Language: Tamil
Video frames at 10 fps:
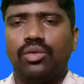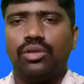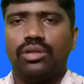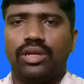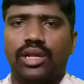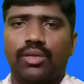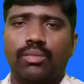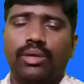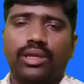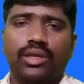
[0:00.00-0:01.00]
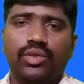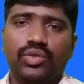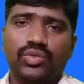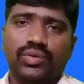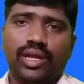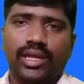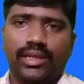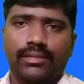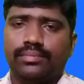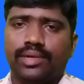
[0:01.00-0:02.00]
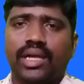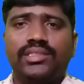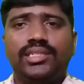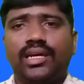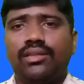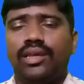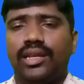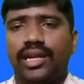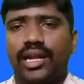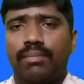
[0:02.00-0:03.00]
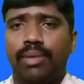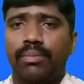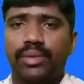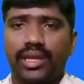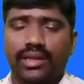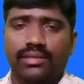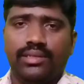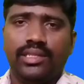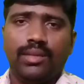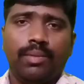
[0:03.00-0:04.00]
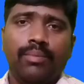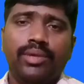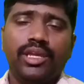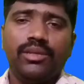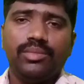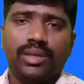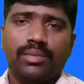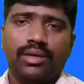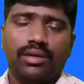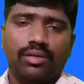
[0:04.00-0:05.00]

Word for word: கொடுத்தோன்னா ரொம்ப யூஸ்ஃபுல்லாக இருக்கும் அஞ்சாவது என்னென்னா பம்கின் இந்த பம்கினும் நம்ம